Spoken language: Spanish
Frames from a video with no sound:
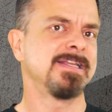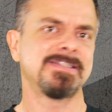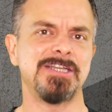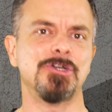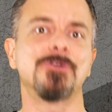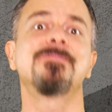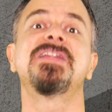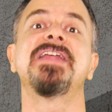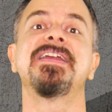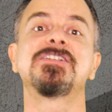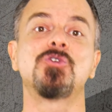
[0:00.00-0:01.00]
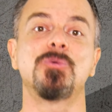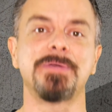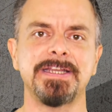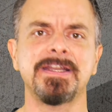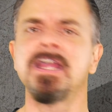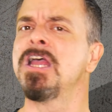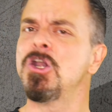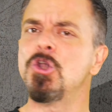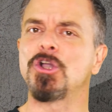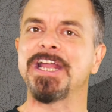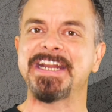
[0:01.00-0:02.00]
sino de descubrir
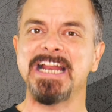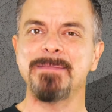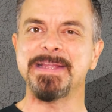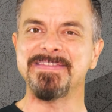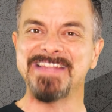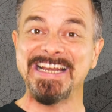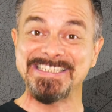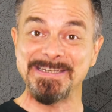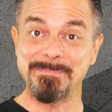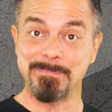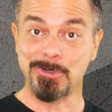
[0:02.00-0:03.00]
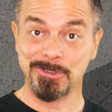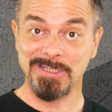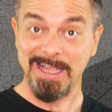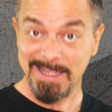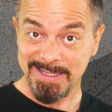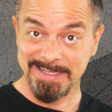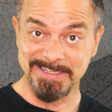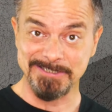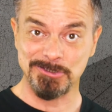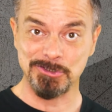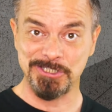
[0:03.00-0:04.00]
lo que realmente les importa en
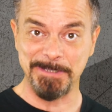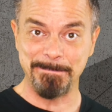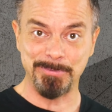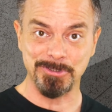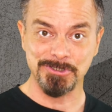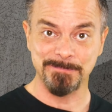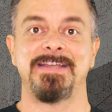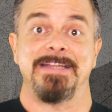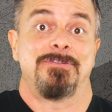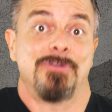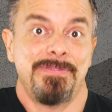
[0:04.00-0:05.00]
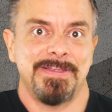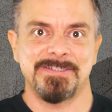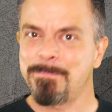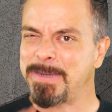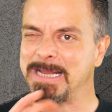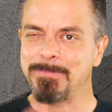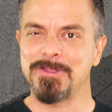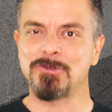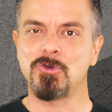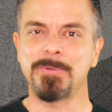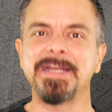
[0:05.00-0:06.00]
estos tiempos. Entonces, para poder
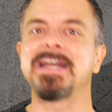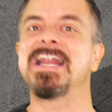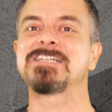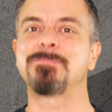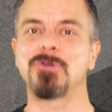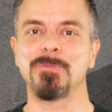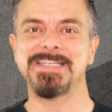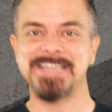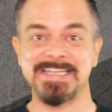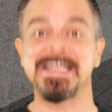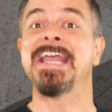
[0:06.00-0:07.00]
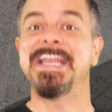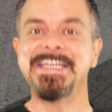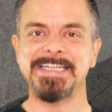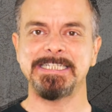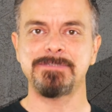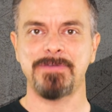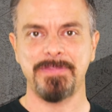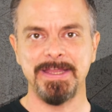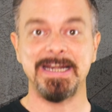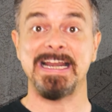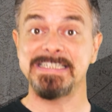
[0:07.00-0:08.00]
cubrir las promesas y
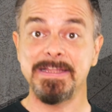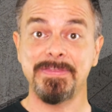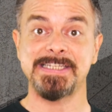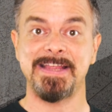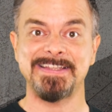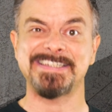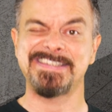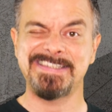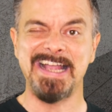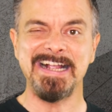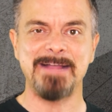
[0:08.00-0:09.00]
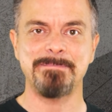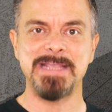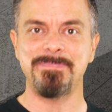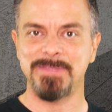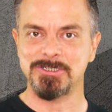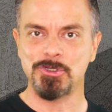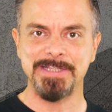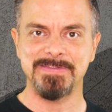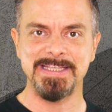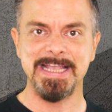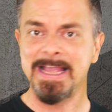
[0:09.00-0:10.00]
satisfacer las necesidades tan cambiantes hoy
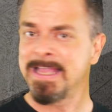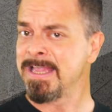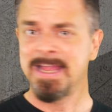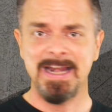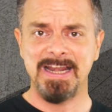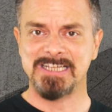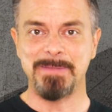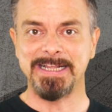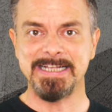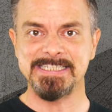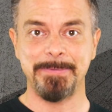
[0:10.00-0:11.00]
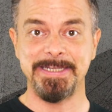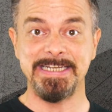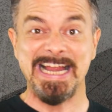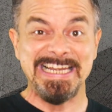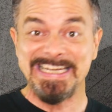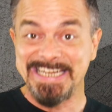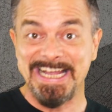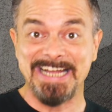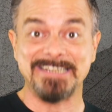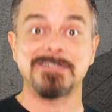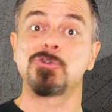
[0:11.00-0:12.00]
en día, las marcas deben
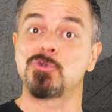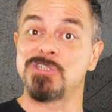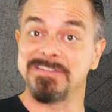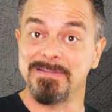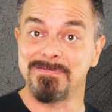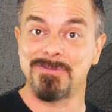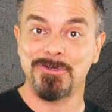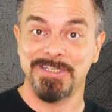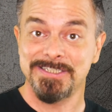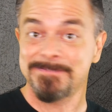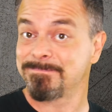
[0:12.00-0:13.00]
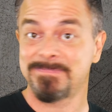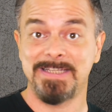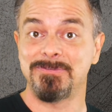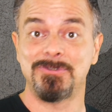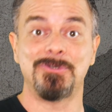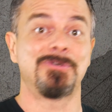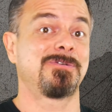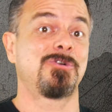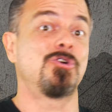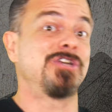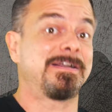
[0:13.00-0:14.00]
alinear sus intenciones, tanto
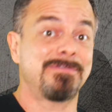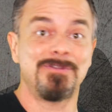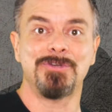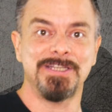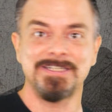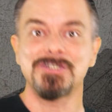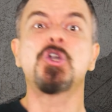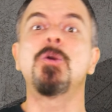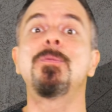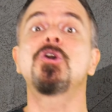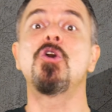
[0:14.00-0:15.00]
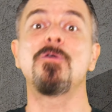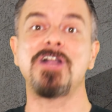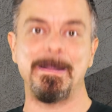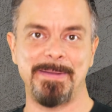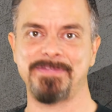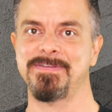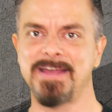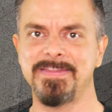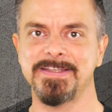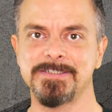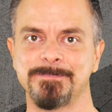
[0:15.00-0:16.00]
con acciones como con
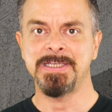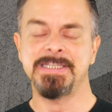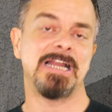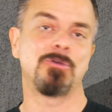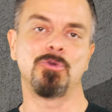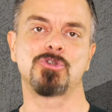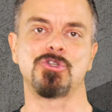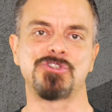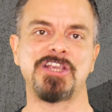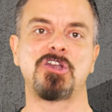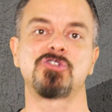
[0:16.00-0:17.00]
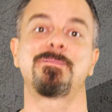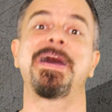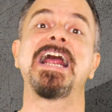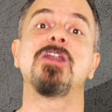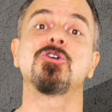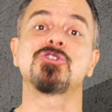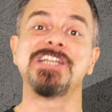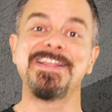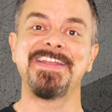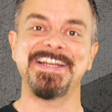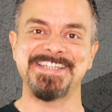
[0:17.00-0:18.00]
capacidades. Y algunos consejos para los
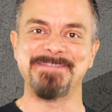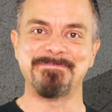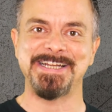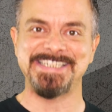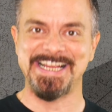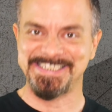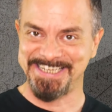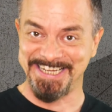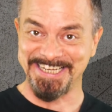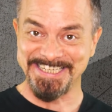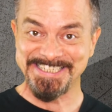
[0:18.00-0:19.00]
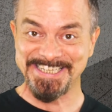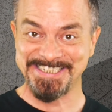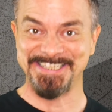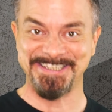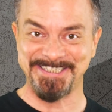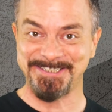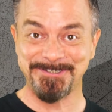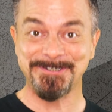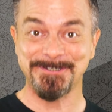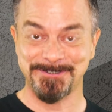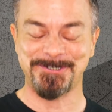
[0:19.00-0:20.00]
líderes de empresas en este sentido
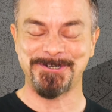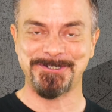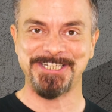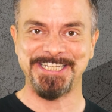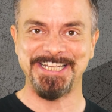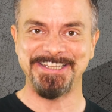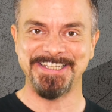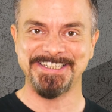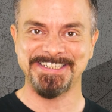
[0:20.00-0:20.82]
son los siguientes.